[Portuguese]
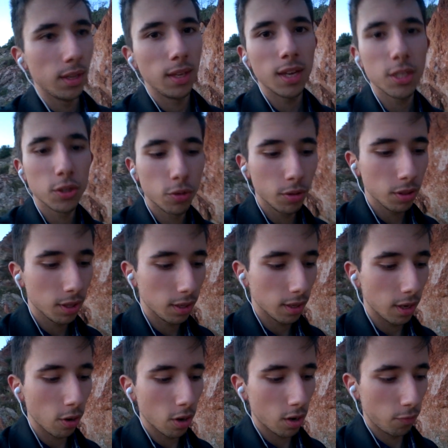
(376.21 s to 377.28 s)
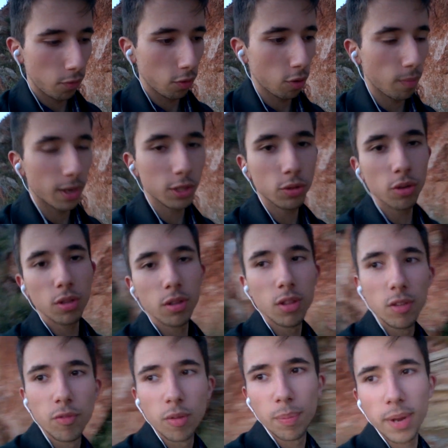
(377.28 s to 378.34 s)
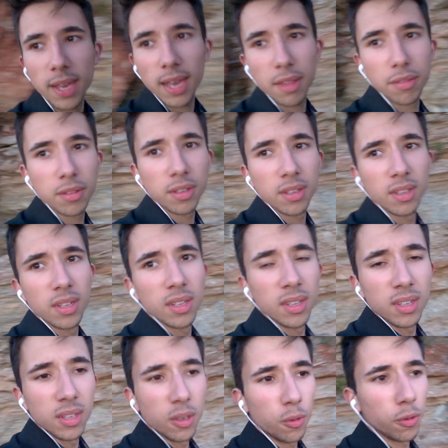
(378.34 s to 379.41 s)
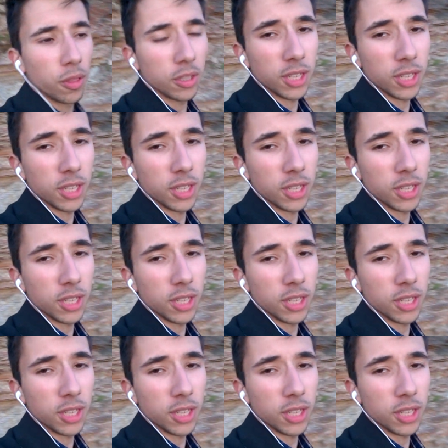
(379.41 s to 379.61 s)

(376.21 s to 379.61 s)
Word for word: E acho que consegui. Agora vou arrumar as coisas e vou para casa, que o